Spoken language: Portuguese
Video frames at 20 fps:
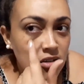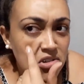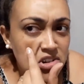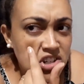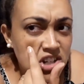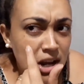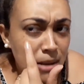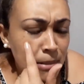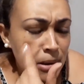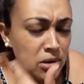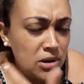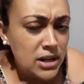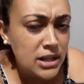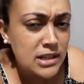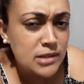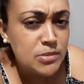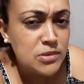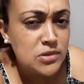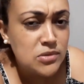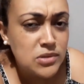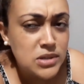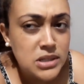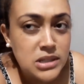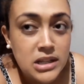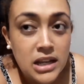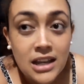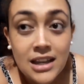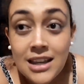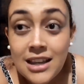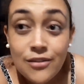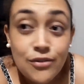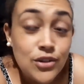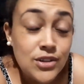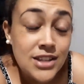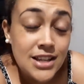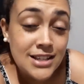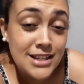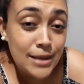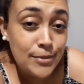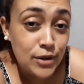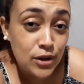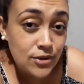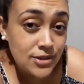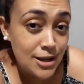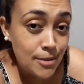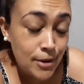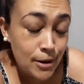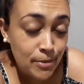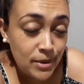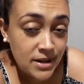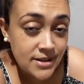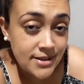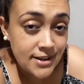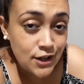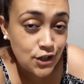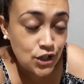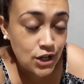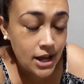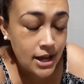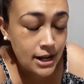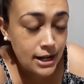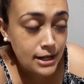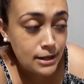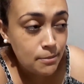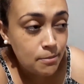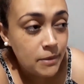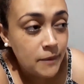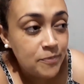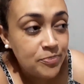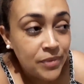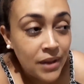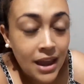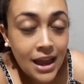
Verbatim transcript: Eu acho que a maioria das pessoas tem. E vocês sabem que eu sempre apareço aqui de cara limpa.